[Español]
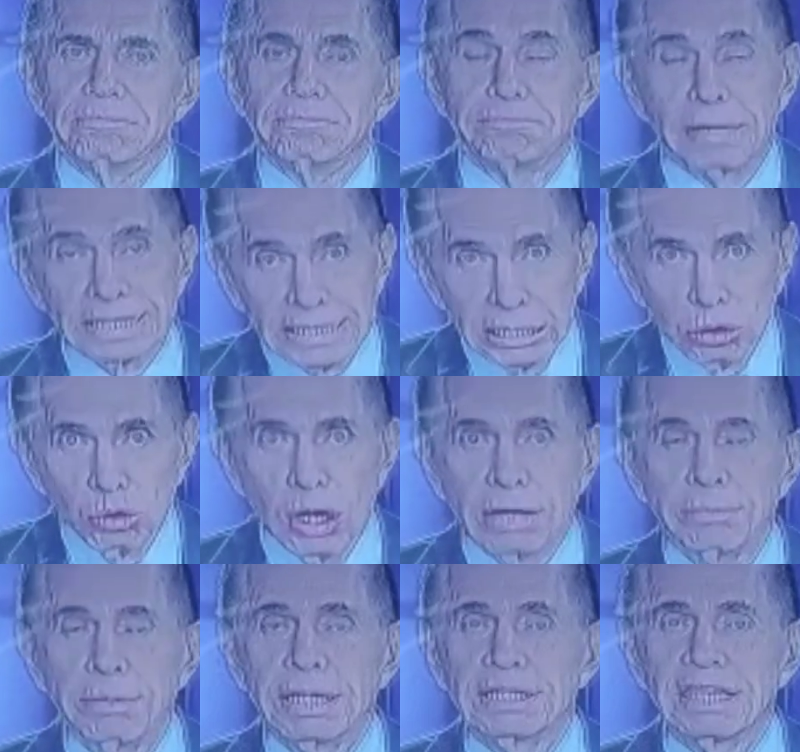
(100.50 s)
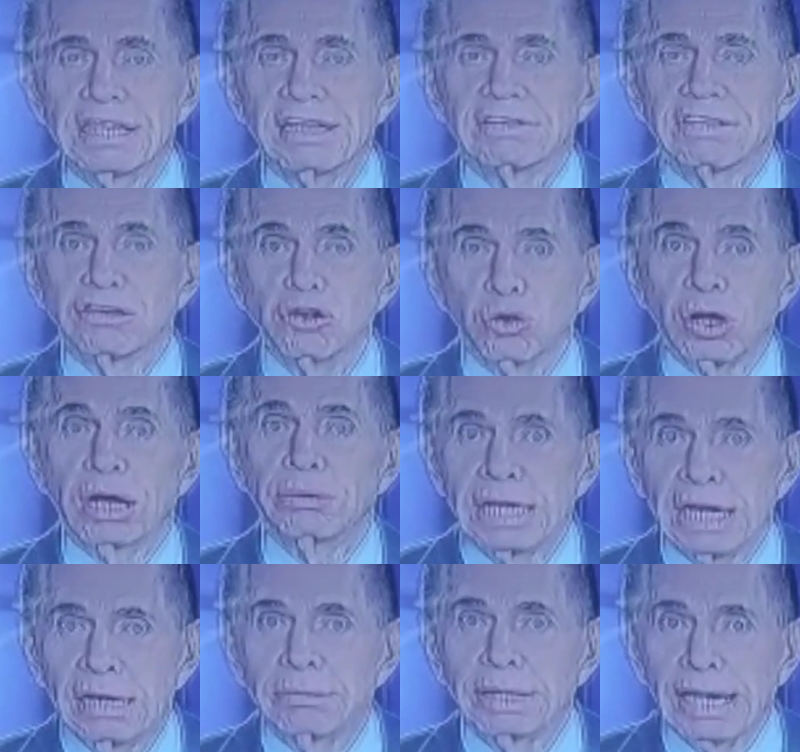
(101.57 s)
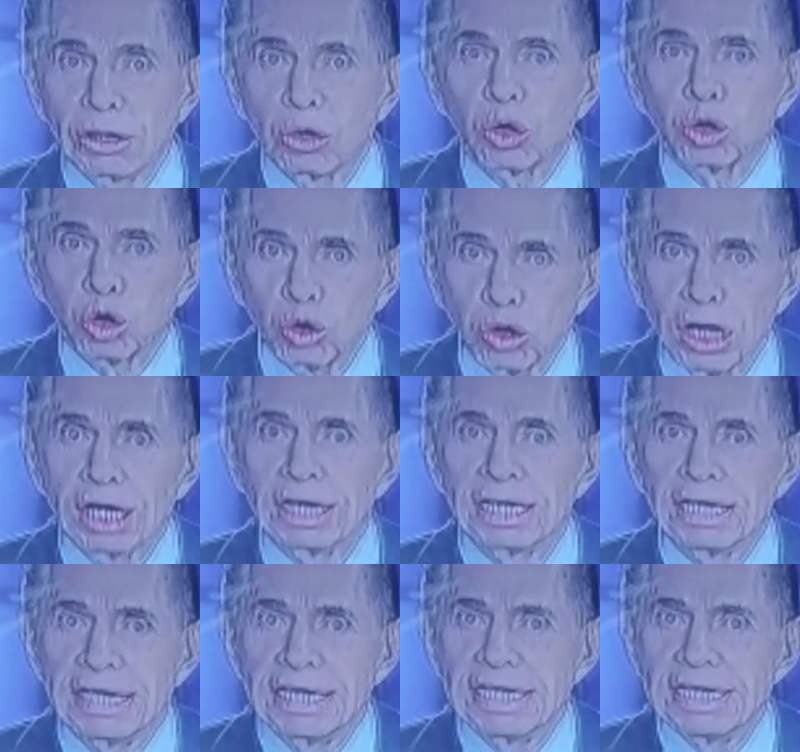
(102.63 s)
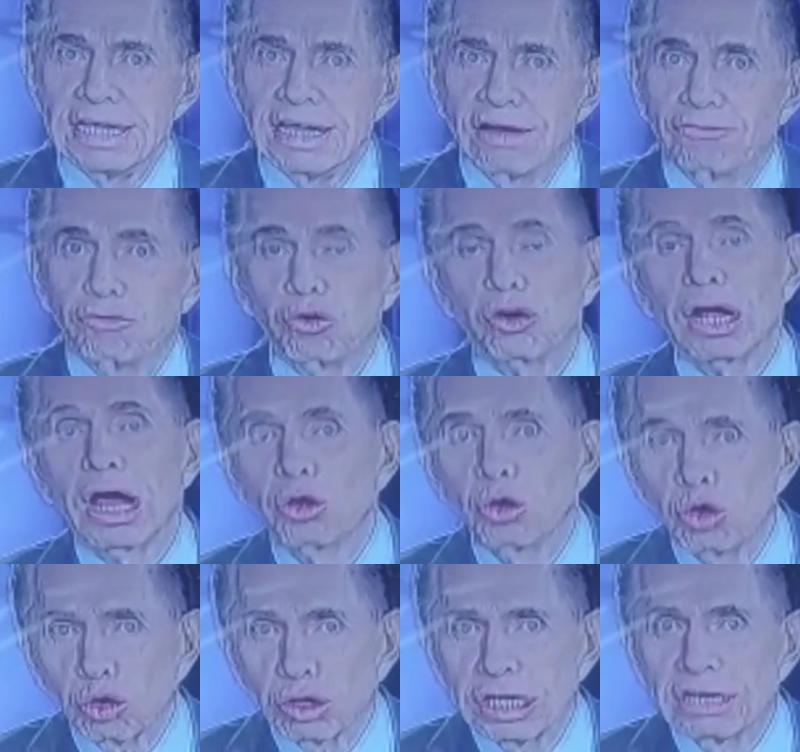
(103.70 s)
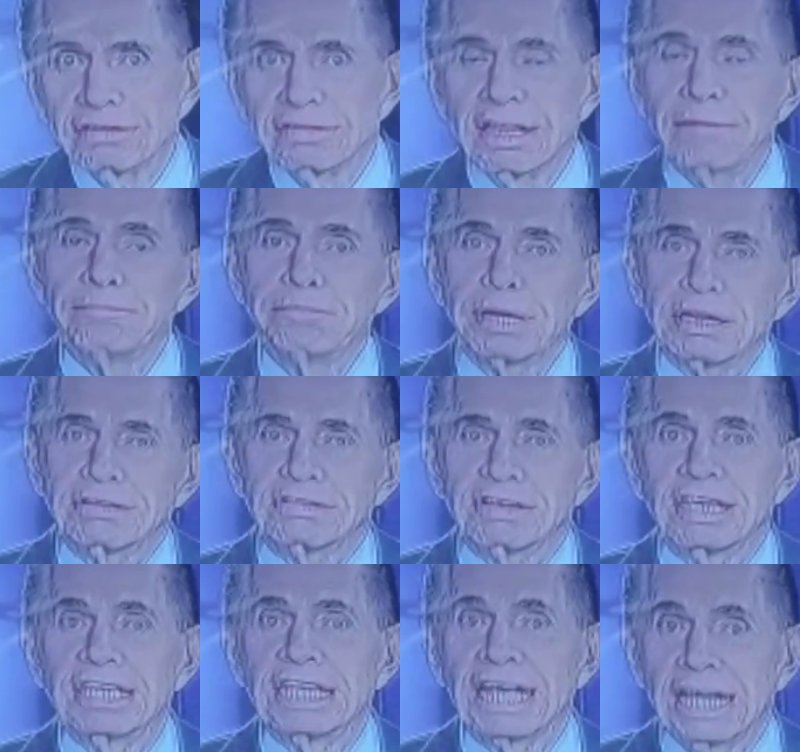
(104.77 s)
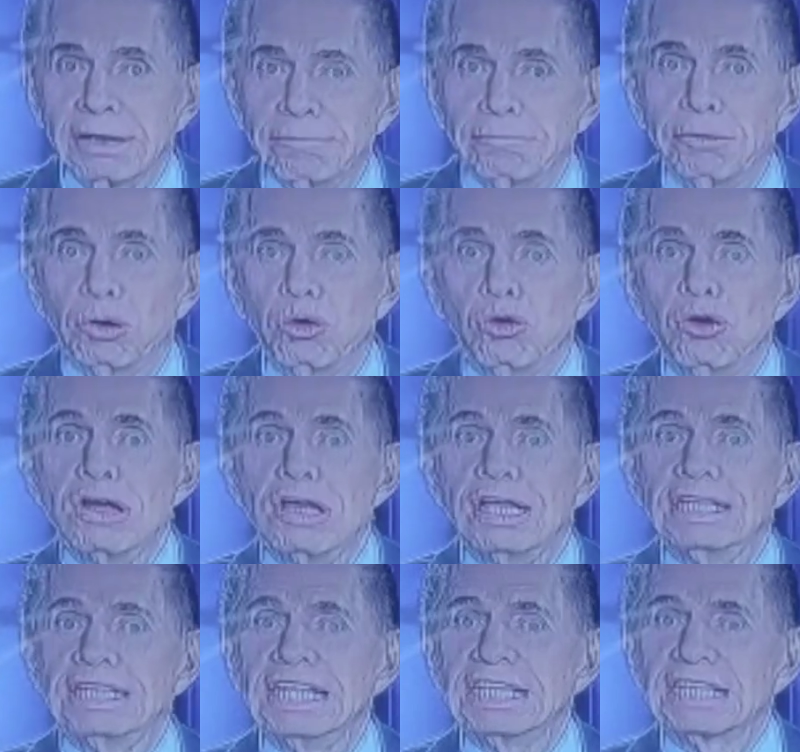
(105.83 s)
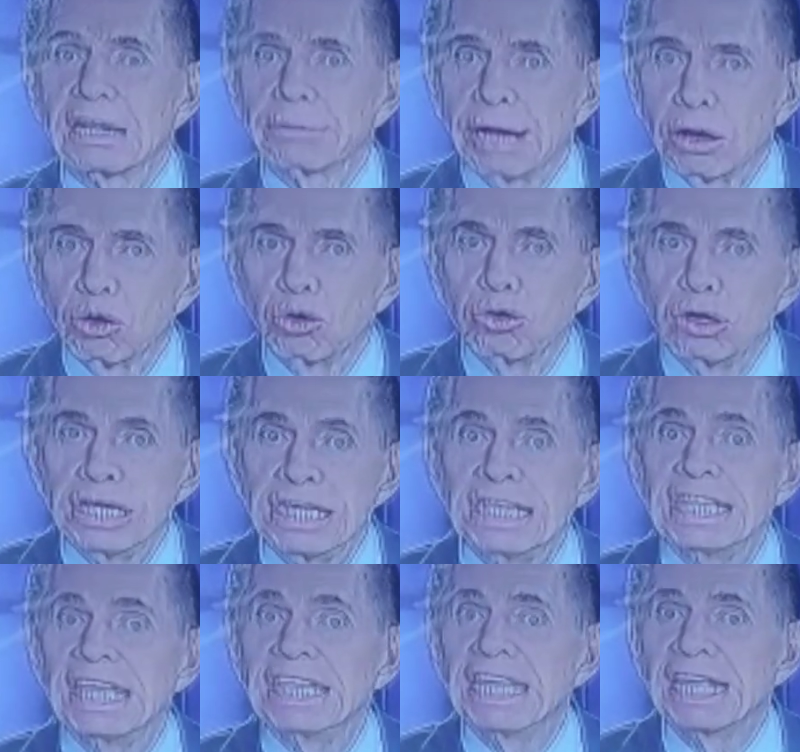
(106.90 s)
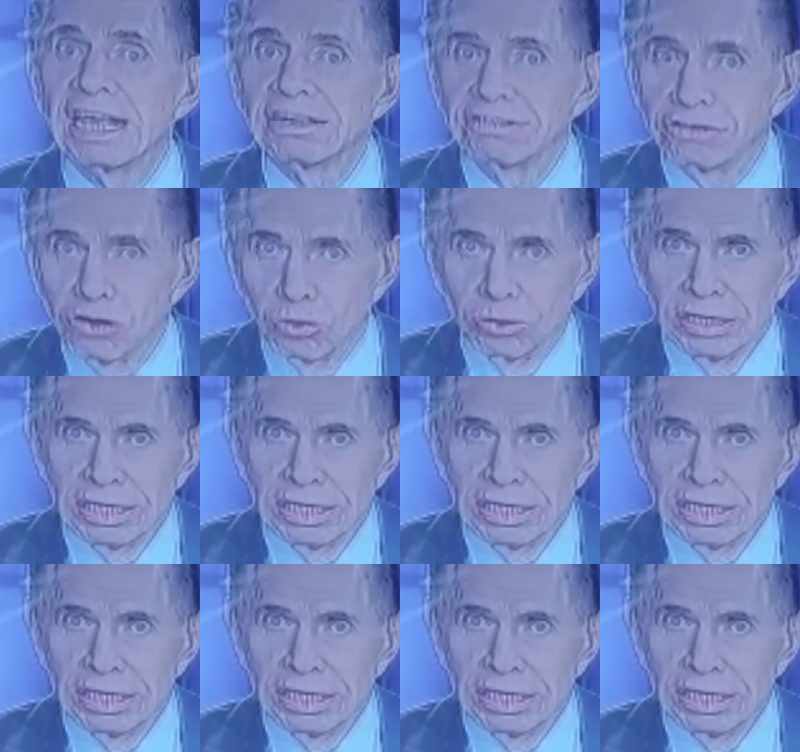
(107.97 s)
particularmente del señor Javier Alvarado Roca, forjador de esta empresa y ejemplo de trabajo y dedicación.